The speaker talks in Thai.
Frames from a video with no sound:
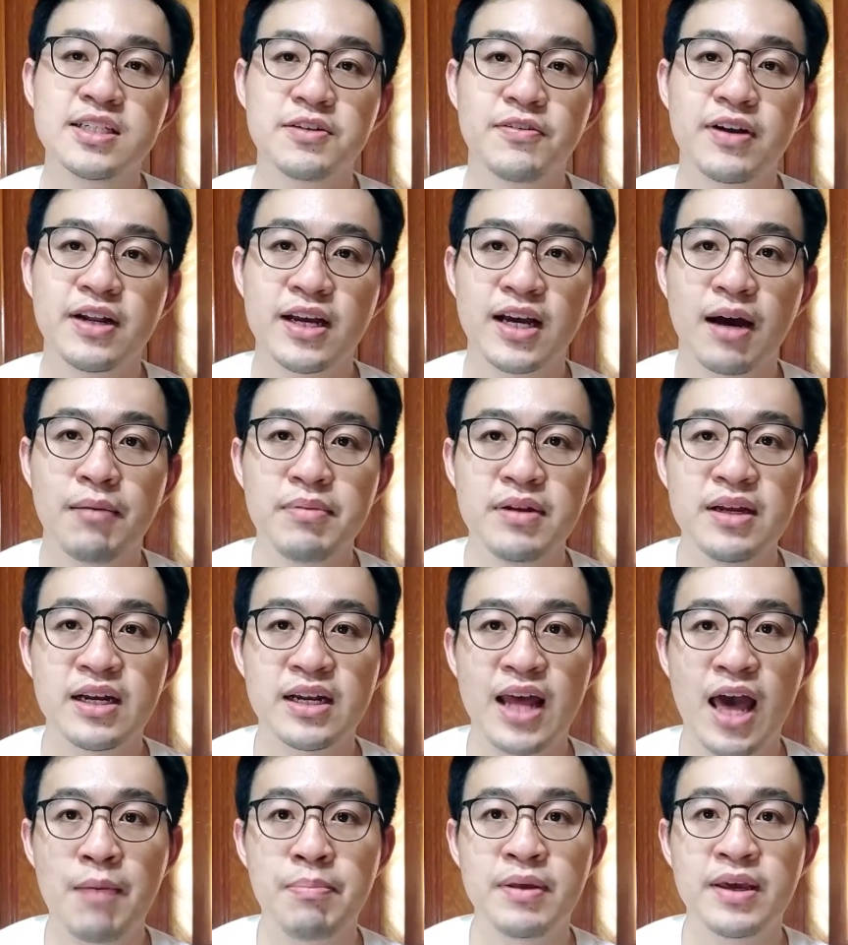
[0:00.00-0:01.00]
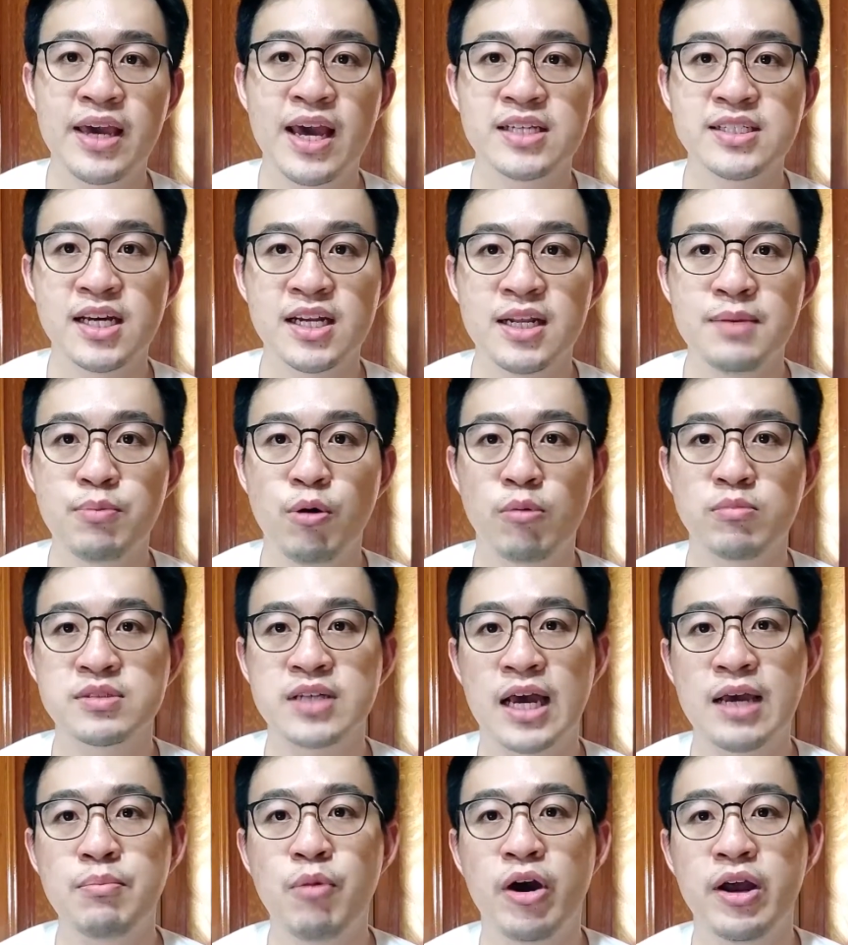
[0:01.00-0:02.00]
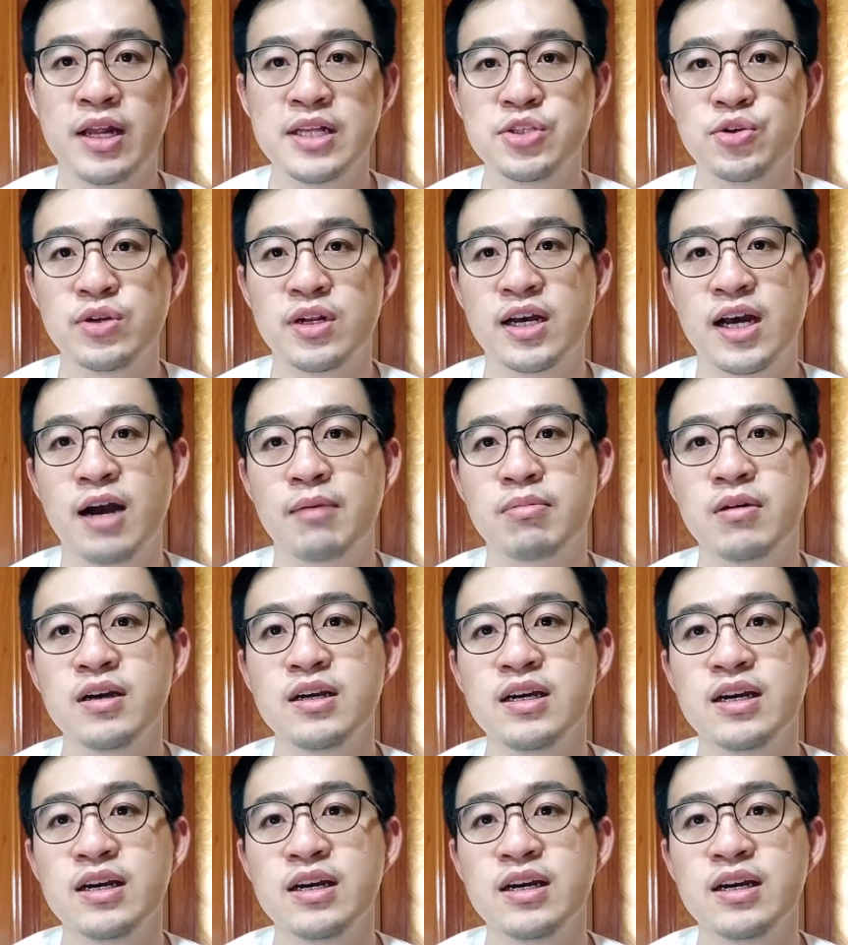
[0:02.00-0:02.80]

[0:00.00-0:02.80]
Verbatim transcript: สวัสดีครับหนึ่งในแอปพลิเคชันที่ผมใช้บ่อยที่สุดนะครับก็